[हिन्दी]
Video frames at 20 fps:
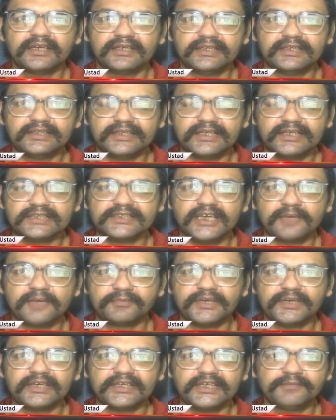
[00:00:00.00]
अली दीना साहब
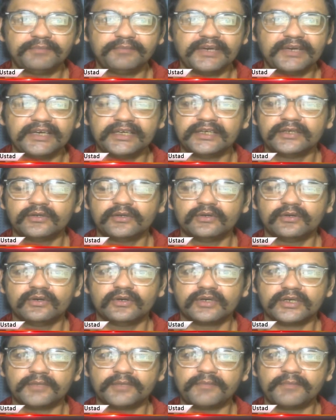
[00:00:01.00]
की क्लिप हैं
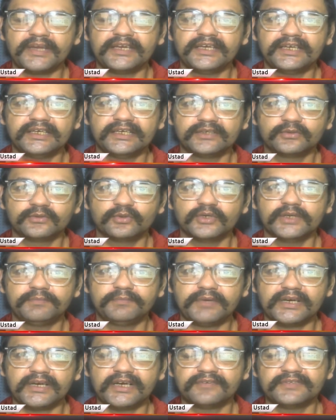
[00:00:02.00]
और मैंने गूगल
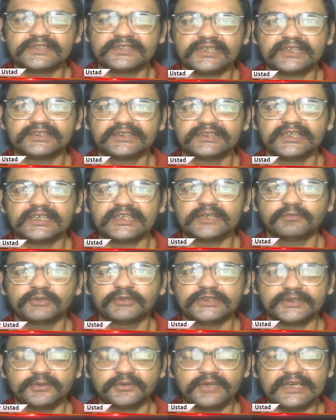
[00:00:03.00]
पे काफ़ी सर्च किया कि
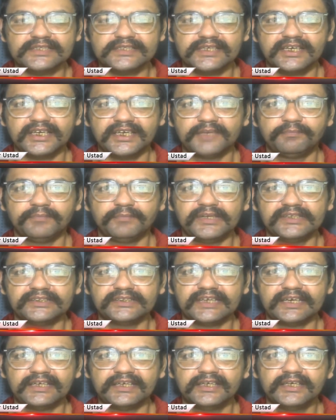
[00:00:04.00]
मुझे कोई ऐसी क्लिप मिल
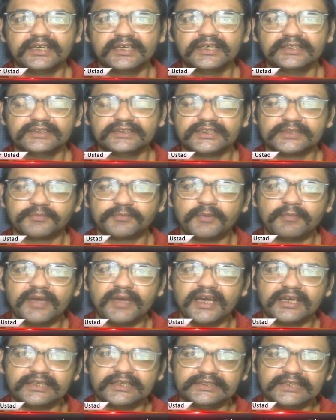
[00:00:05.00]
जाए जिसमें
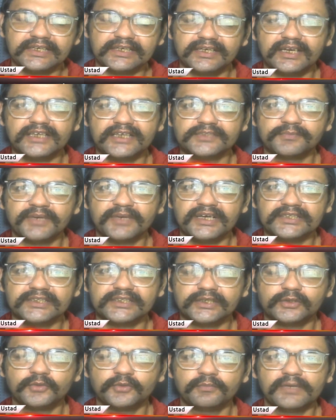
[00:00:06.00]
मैं ये क्लास बना
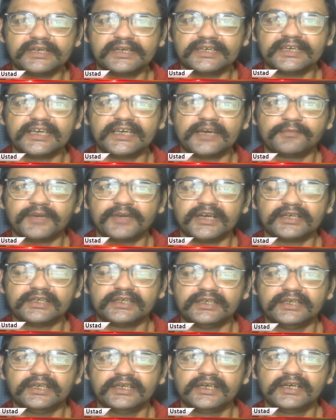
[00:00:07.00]
सकूँ मल्टी कैमरा
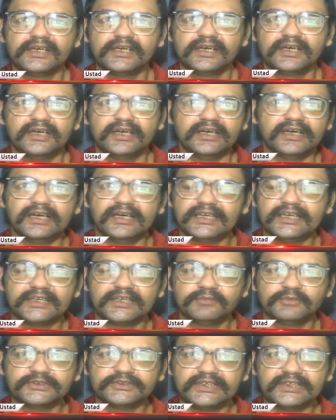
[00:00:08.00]
की आ,
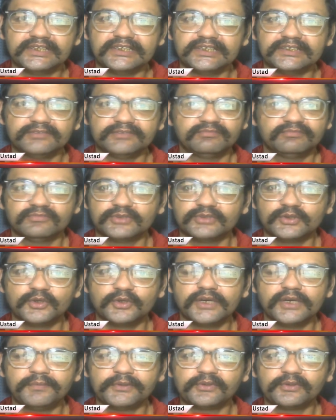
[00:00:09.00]
लेकिन मुझे
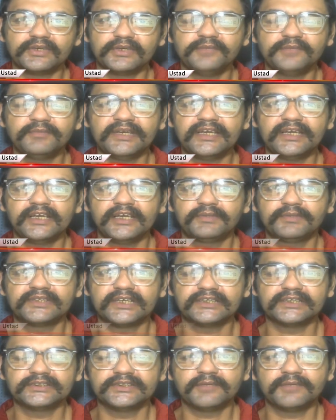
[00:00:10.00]
गूगल पे तो नहीं मिले
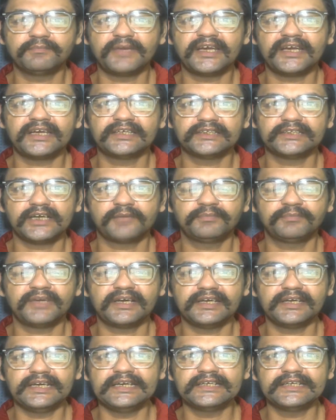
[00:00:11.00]
अलबत्ता जब मैं
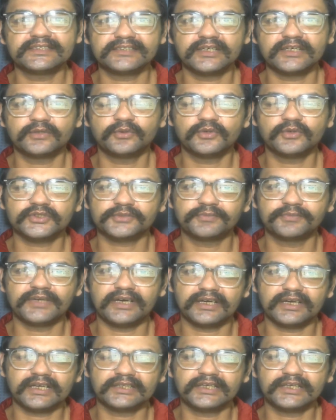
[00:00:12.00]
अपना एडिस का कोर्स
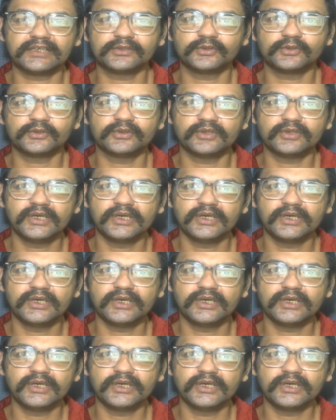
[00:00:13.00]
बना रहा था तो